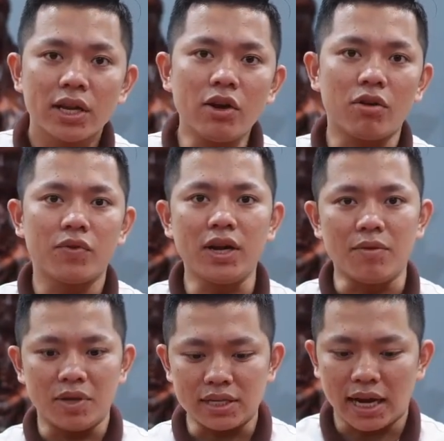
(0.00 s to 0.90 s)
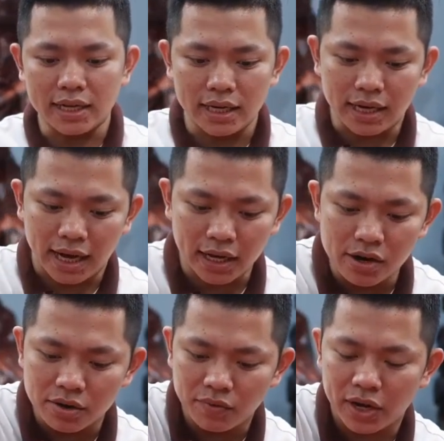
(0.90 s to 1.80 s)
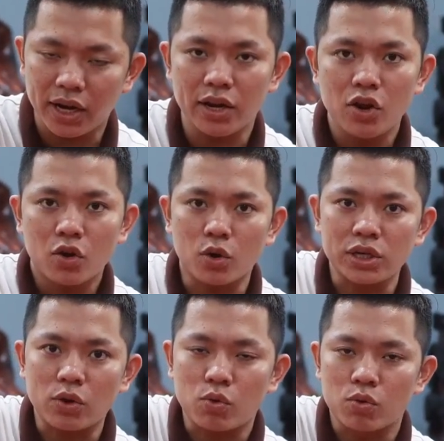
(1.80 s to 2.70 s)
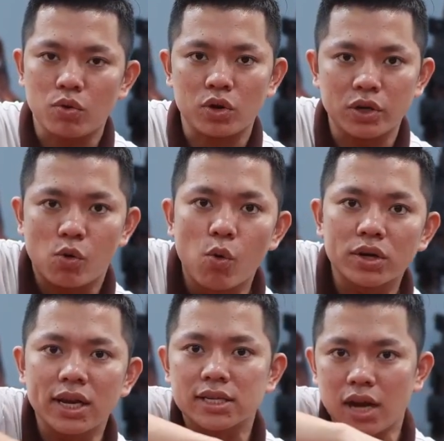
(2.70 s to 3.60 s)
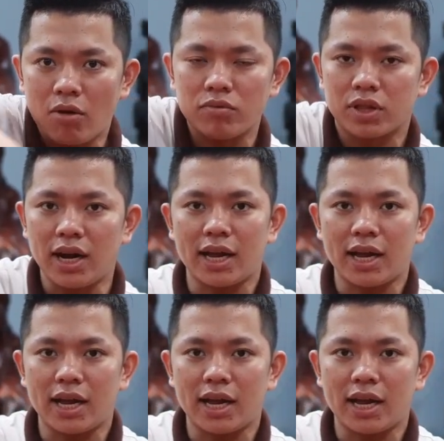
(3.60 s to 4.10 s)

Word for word: Thế còn với cẩm kỵ xanh thì cái đường vân ý, nó sẽ nó sẽ cua rất là rộng, tức